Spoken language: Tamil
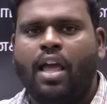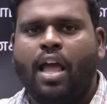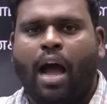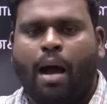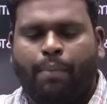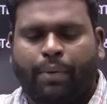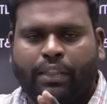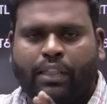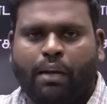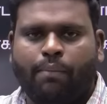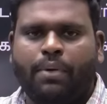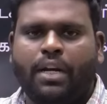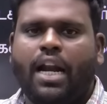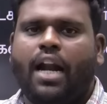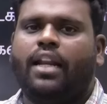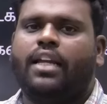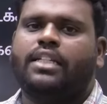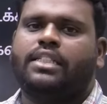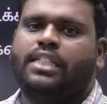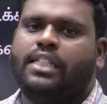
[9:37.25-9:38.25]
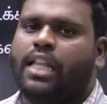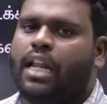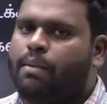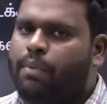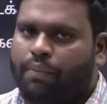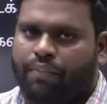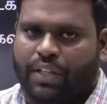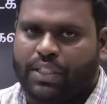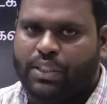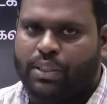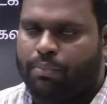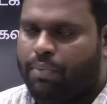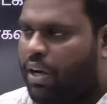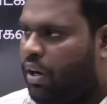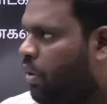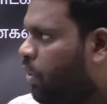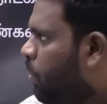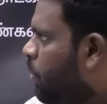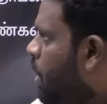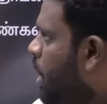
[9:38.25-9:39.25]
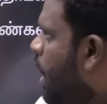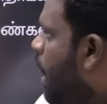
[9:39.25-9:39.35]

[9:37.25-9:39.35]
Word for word: அப்ப தமிழ்நாடு ஹிஸ்டரி தான் நம்ம ஃபர்ஸ்ட் பார்க்கணும்